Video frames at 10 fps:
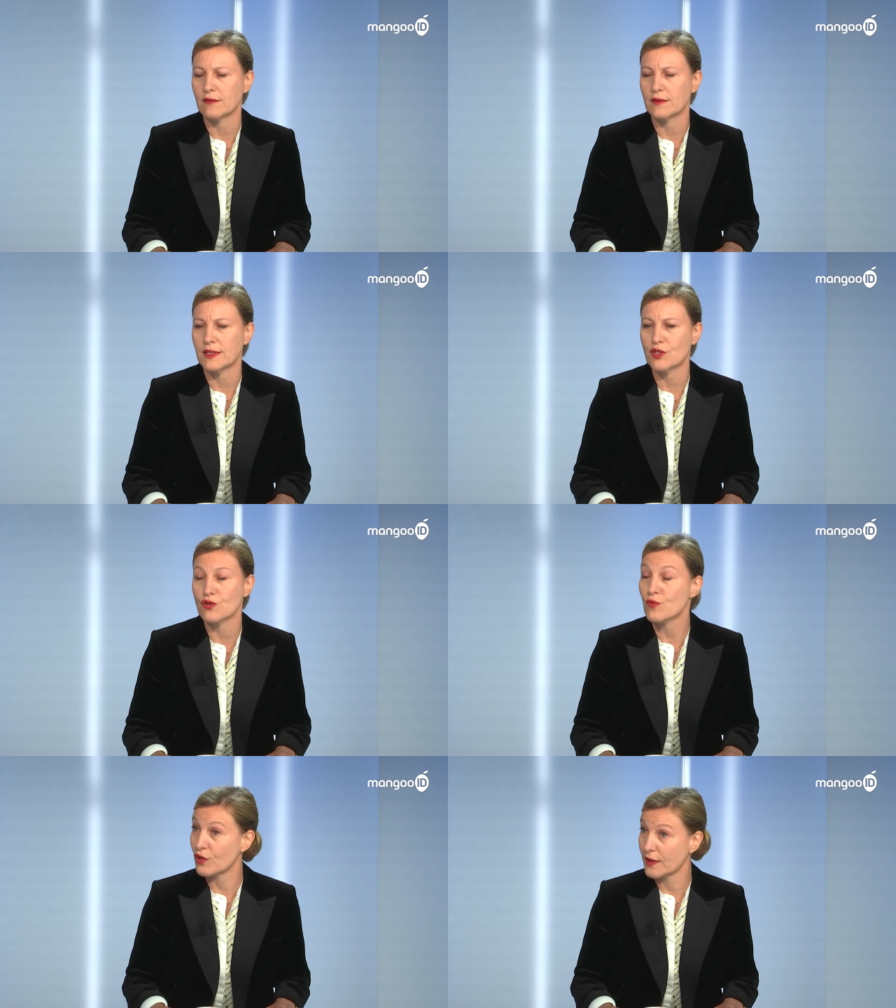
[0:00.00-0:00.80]
des,
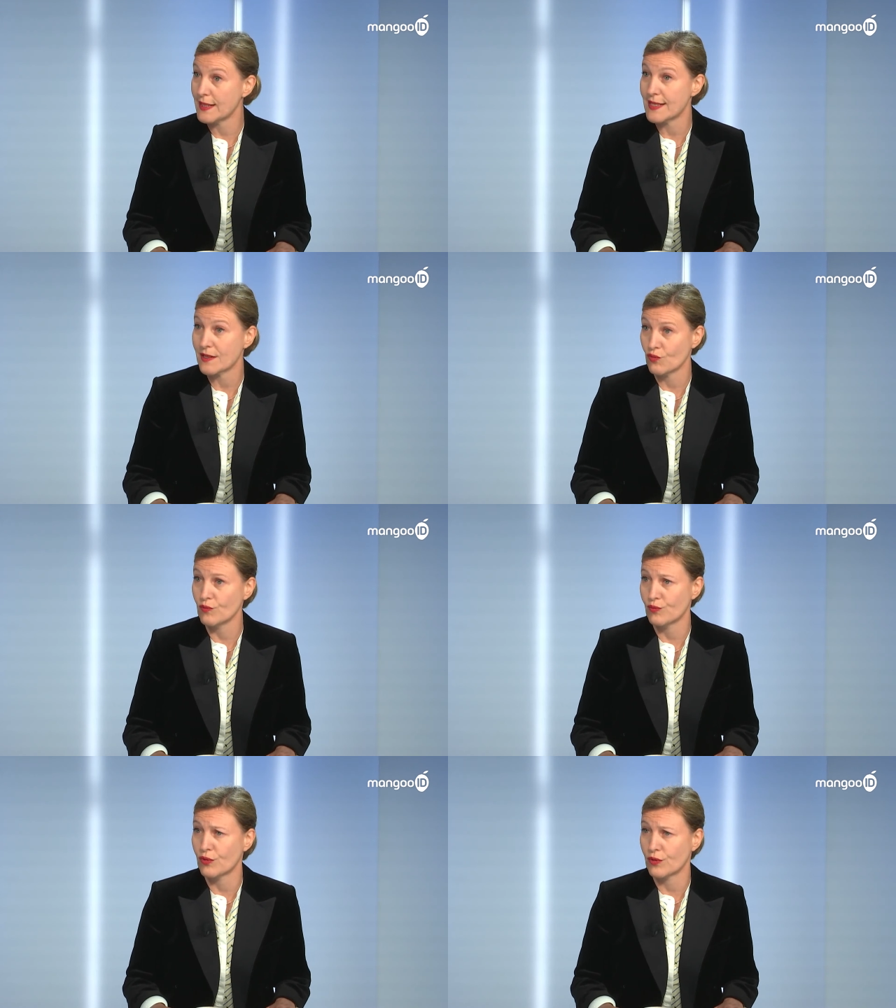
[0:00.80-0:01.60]
changements
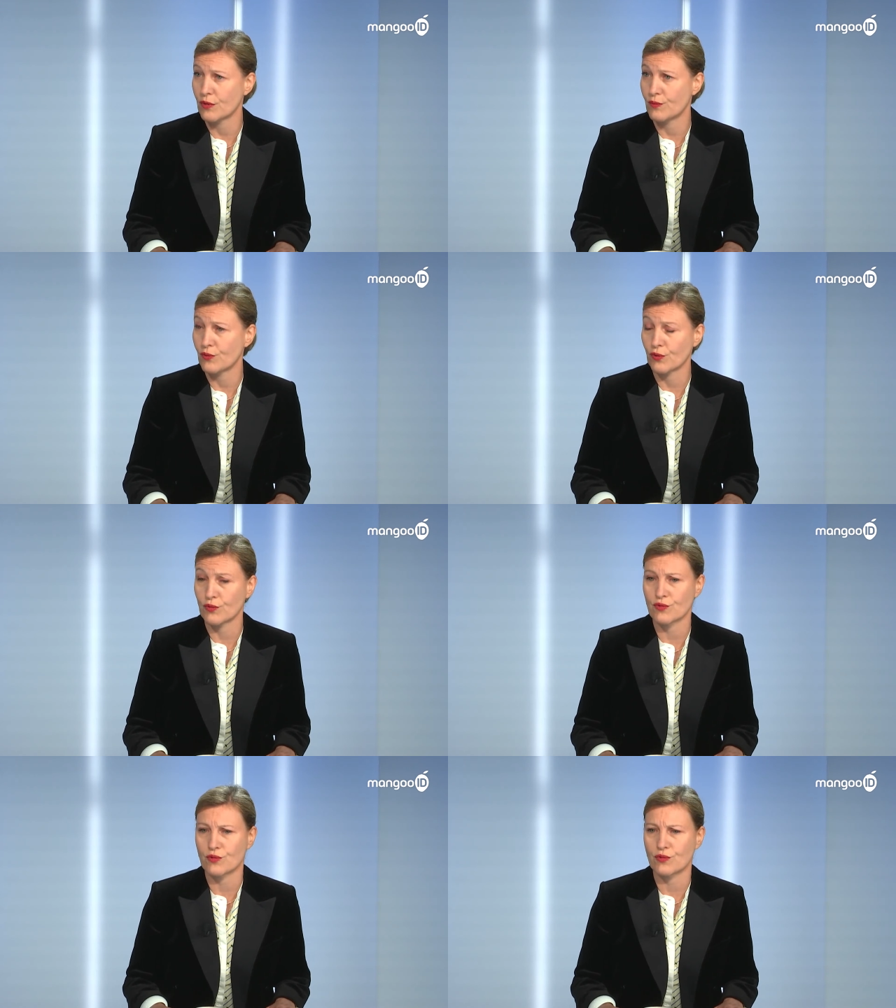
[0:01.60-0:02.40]
d'organisation pour,
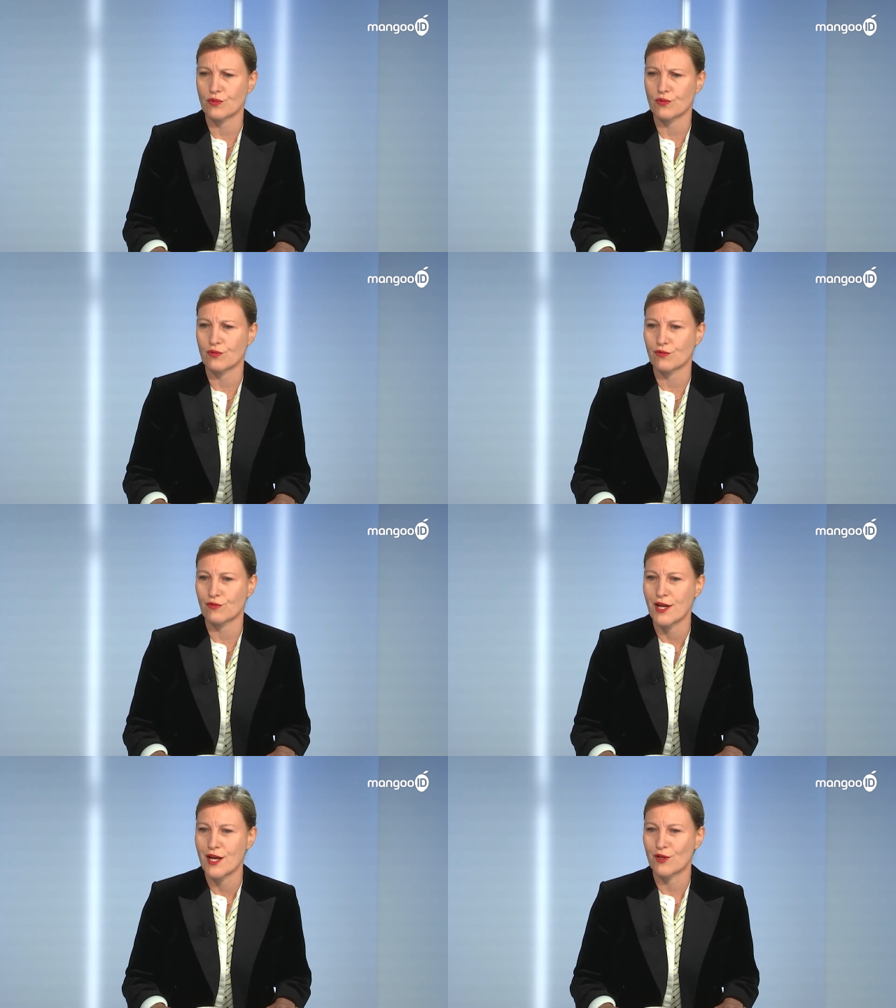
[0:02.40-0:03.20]
que ce,
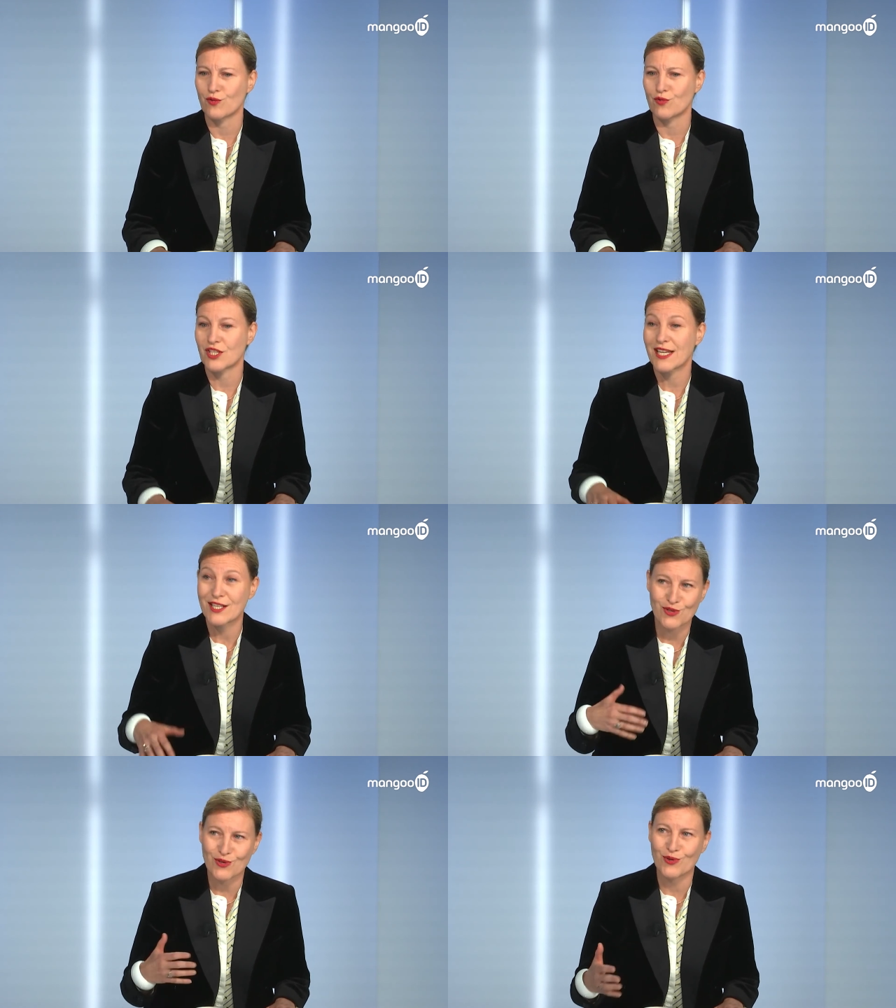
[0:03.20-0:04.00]

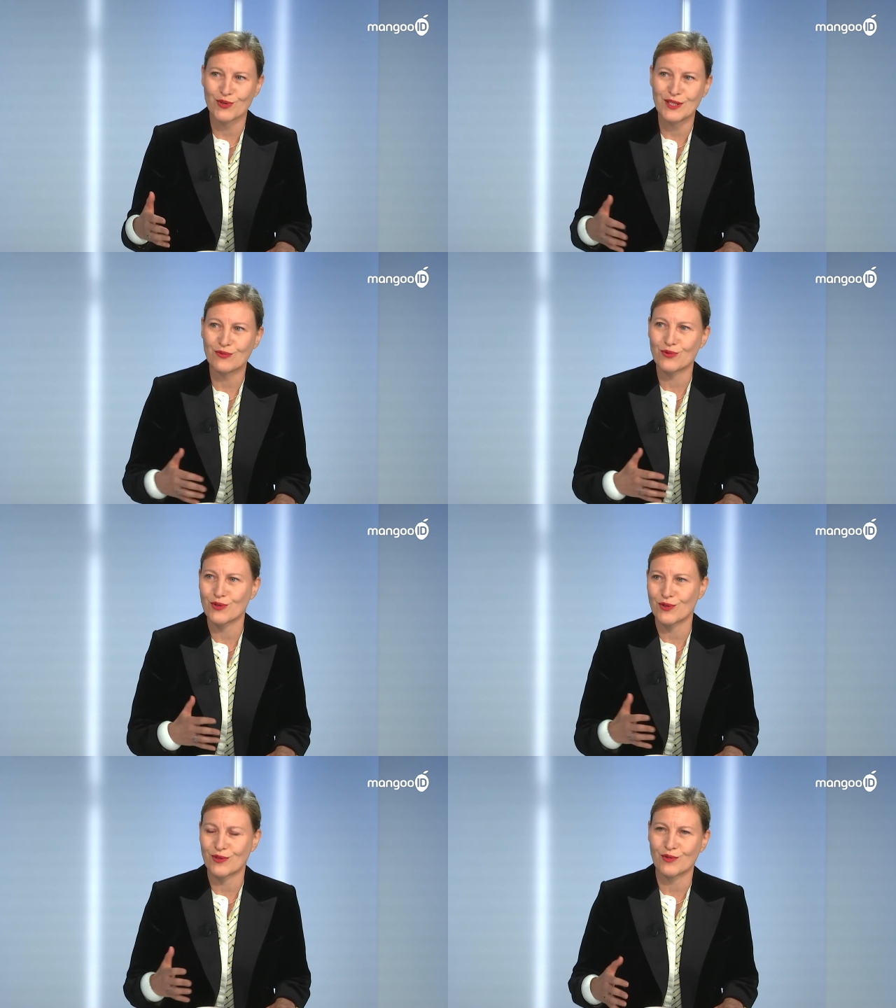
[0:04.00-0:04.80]
change au
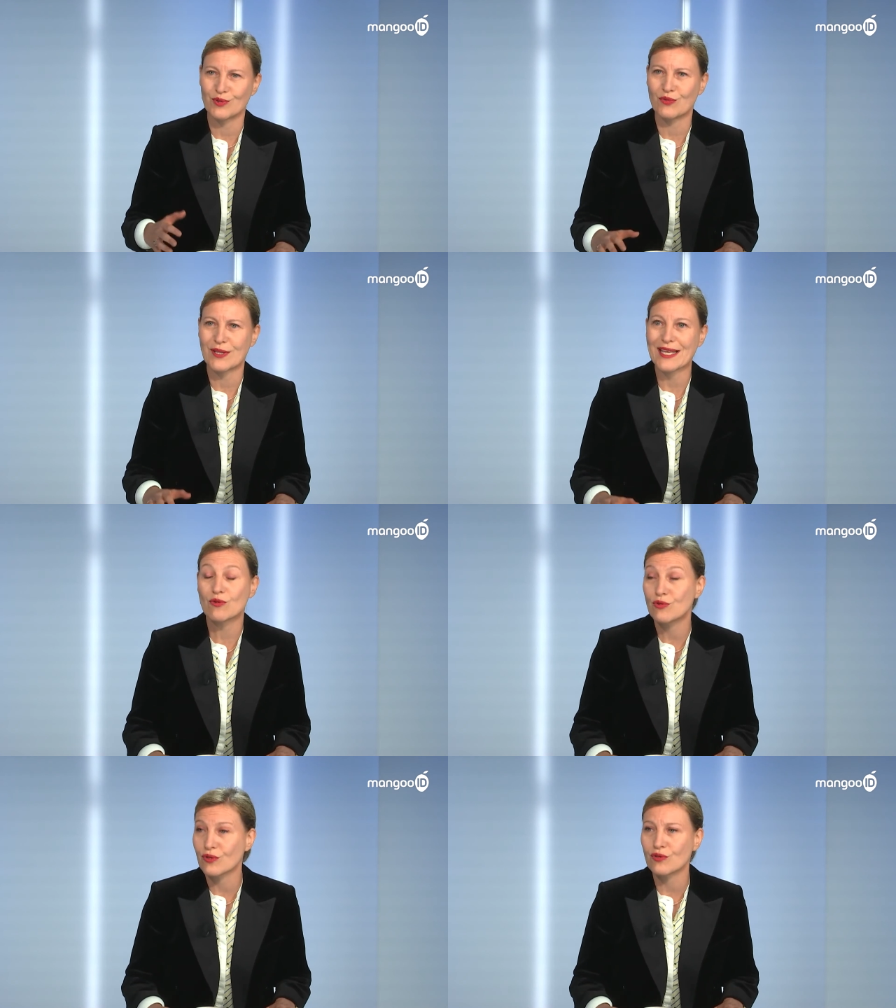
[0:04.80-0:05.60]
niveau, de la
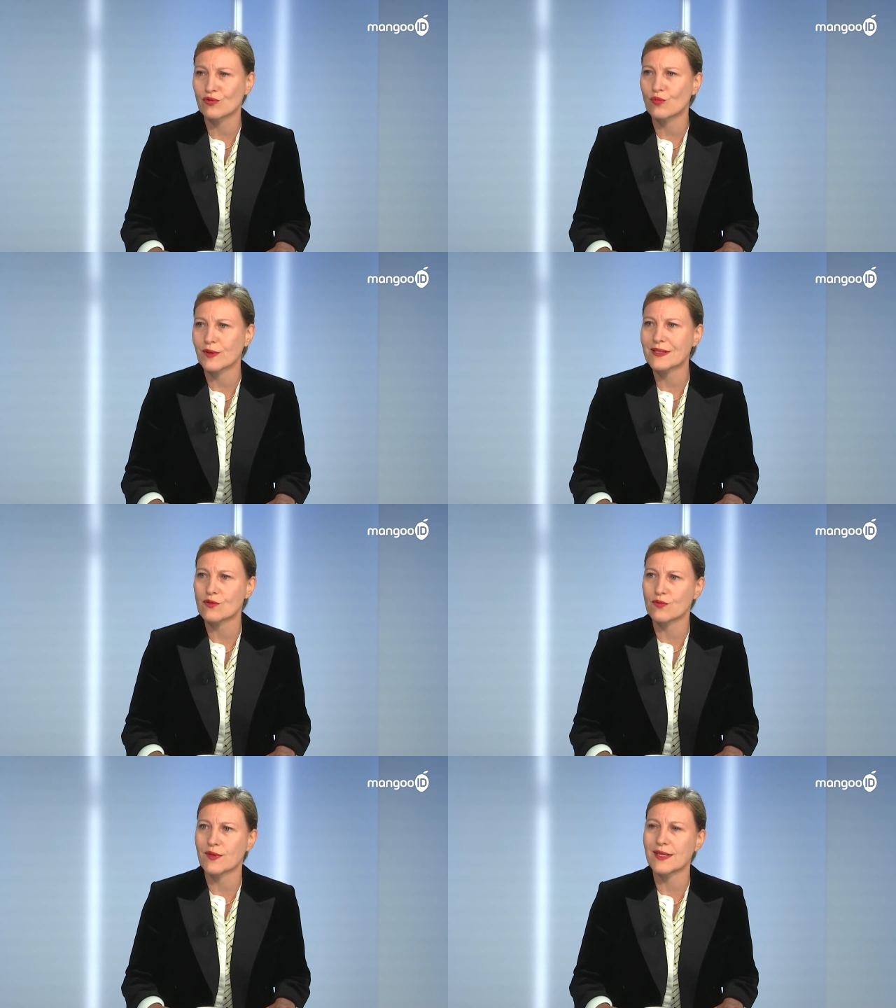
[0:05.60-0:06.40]
culture d'entreprise
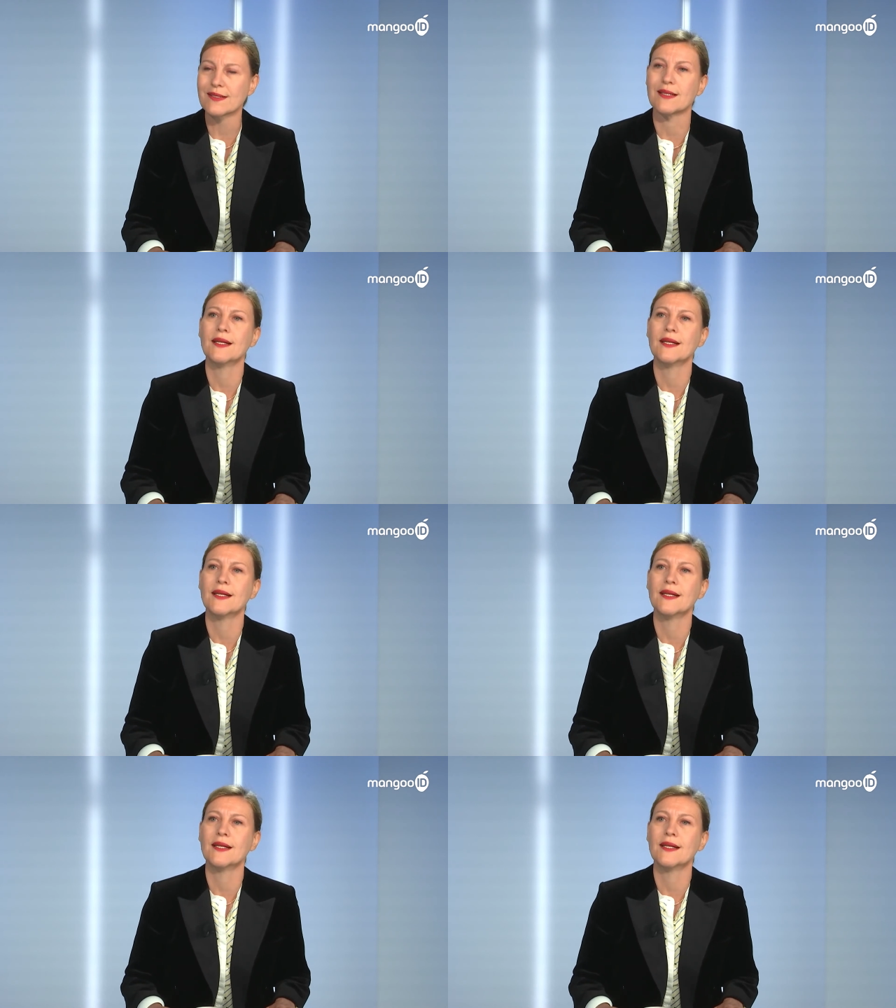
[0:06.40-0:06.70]
se fasse.